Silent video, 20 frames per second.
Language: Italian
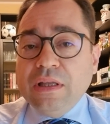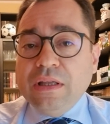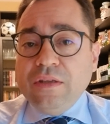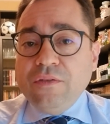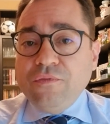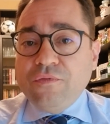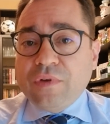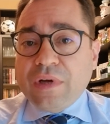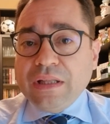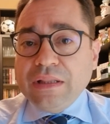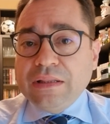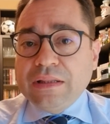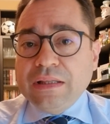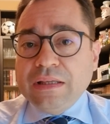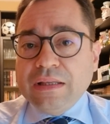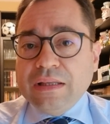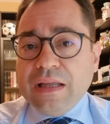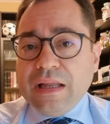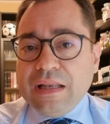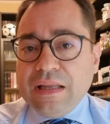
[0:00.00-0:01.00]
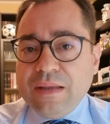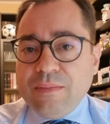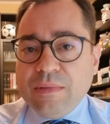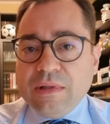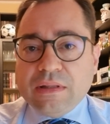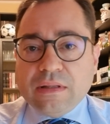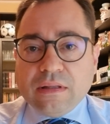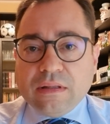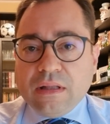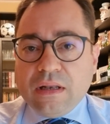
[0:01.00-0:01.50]
Infatti, nei
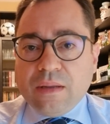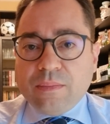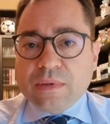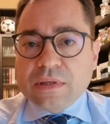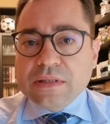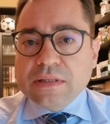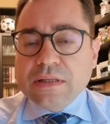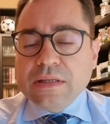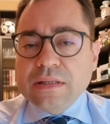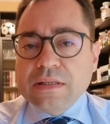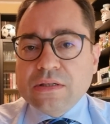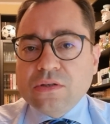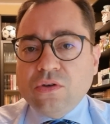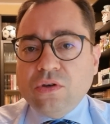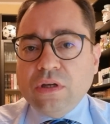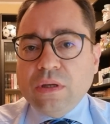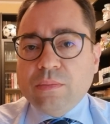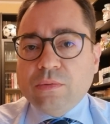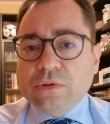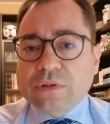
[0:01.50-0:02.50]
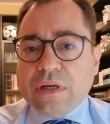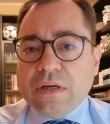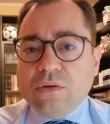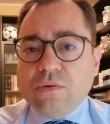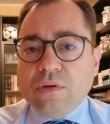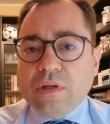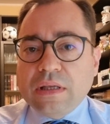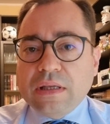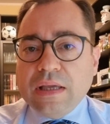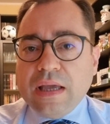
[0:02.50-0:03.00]
limiti della prescrizione
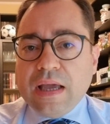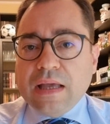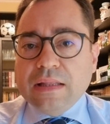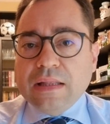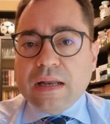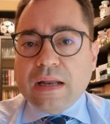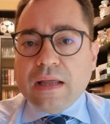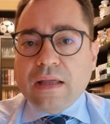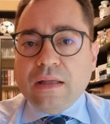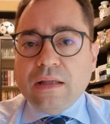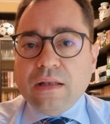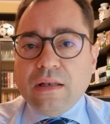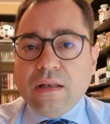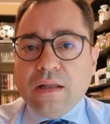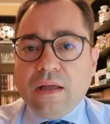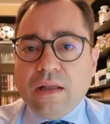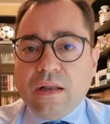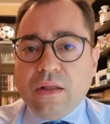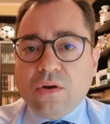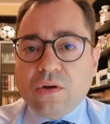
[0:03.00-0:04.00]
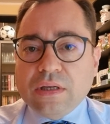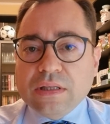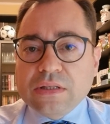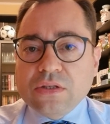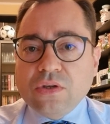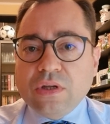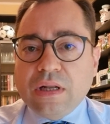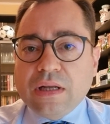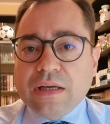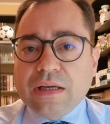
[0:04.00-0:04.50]
potranno richiedere il,
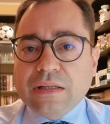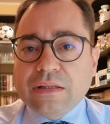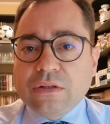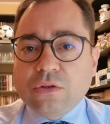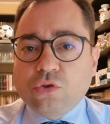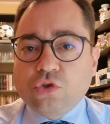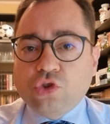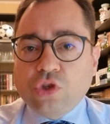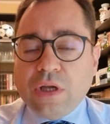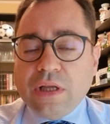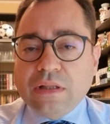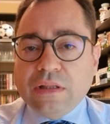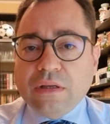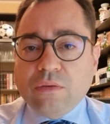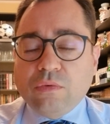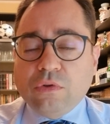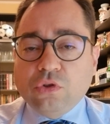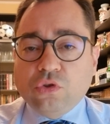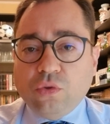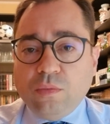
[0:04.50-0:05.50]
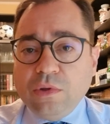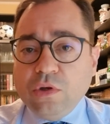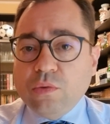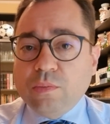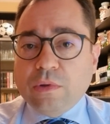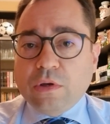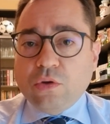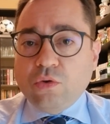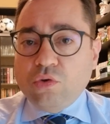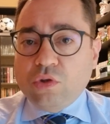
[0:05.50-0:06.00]
l'erogazione della carta docente
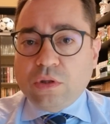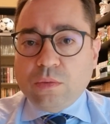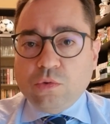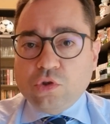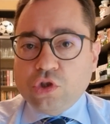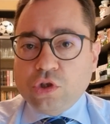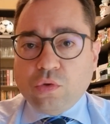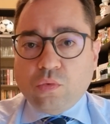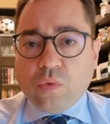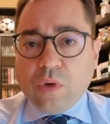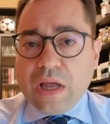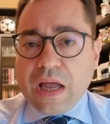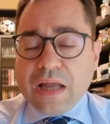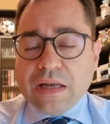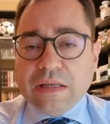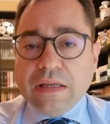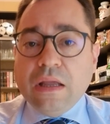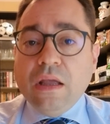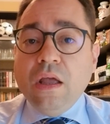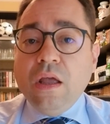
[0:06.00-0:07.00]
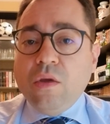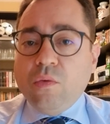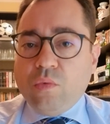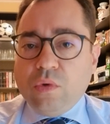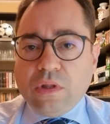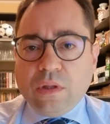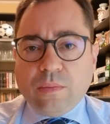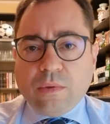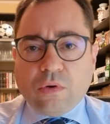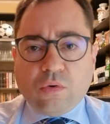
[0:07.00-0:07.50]
quantomeno per gli ultimi 5 5 anni,
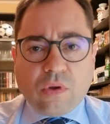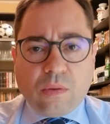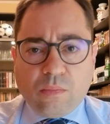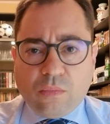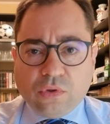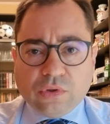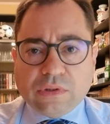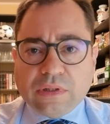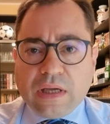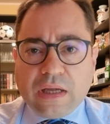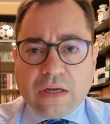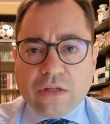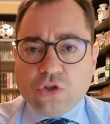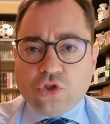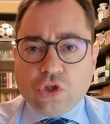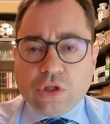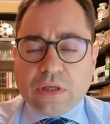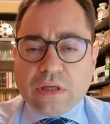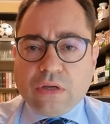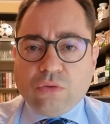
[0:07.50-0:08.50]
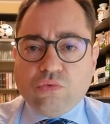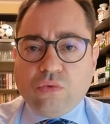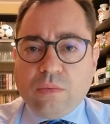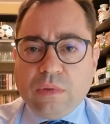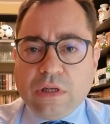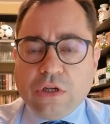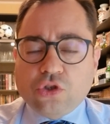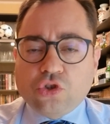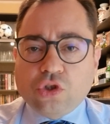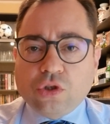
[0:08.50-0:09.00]
quindi per un ammontare di circa
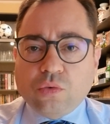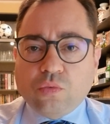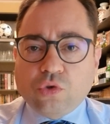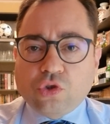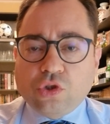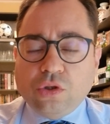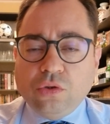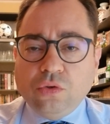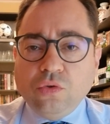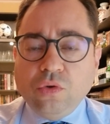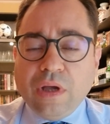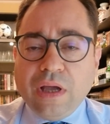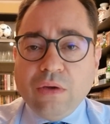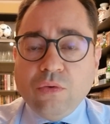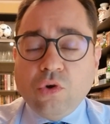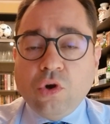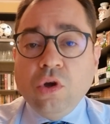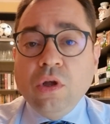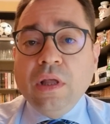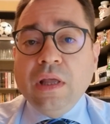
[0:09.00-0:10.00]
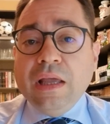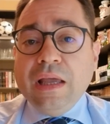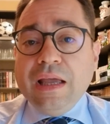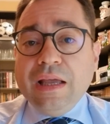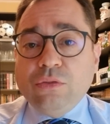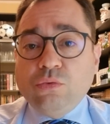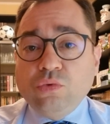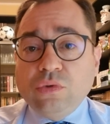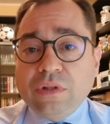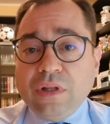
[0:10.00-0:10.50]
2.500 euro,
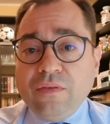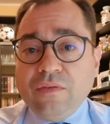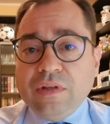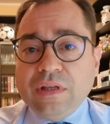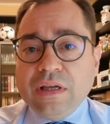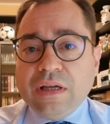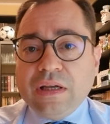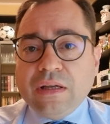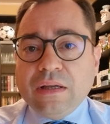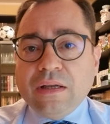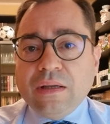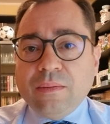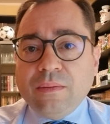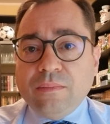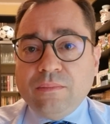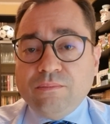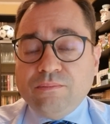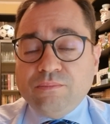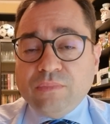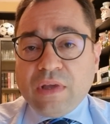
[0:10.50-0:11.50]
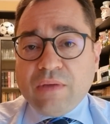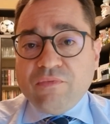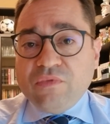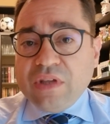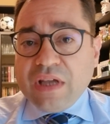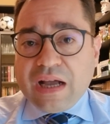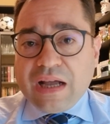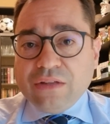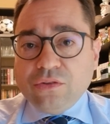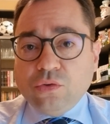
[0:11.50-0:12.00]
e tuttavia eh,
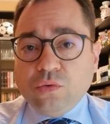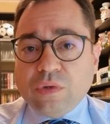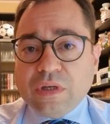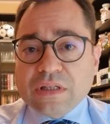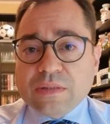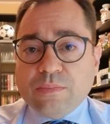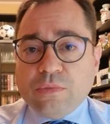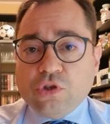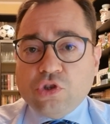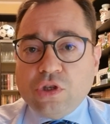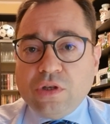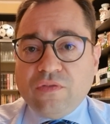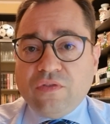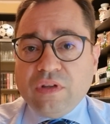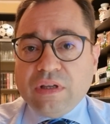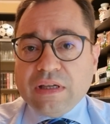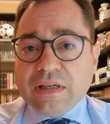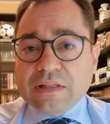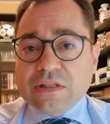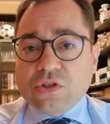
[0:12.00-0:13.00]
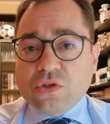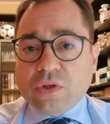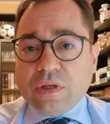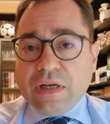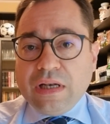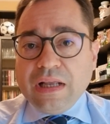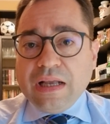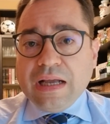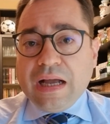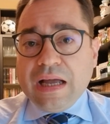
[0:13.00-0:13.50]
avviando una specifica
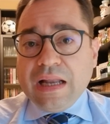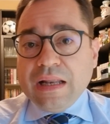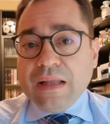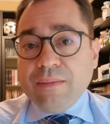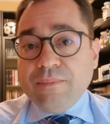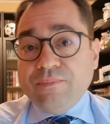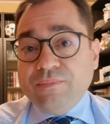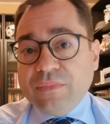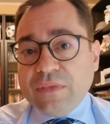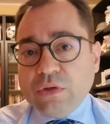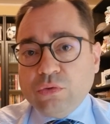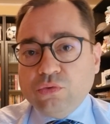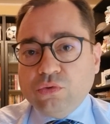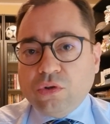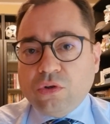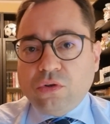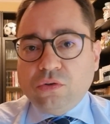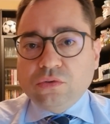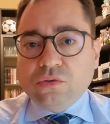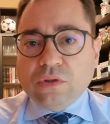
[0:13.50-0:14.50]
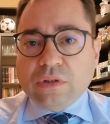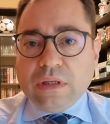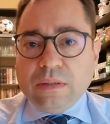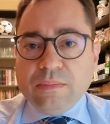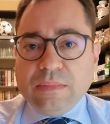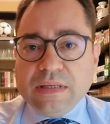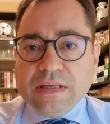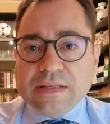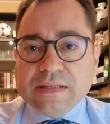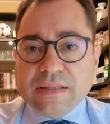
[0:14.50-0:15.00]
azione legale, tenuto conto che
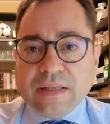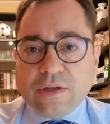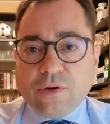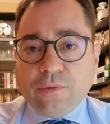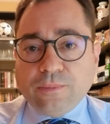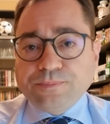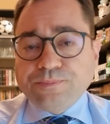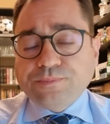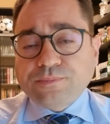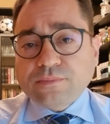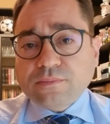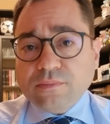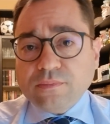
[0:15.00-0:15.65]
il Ministero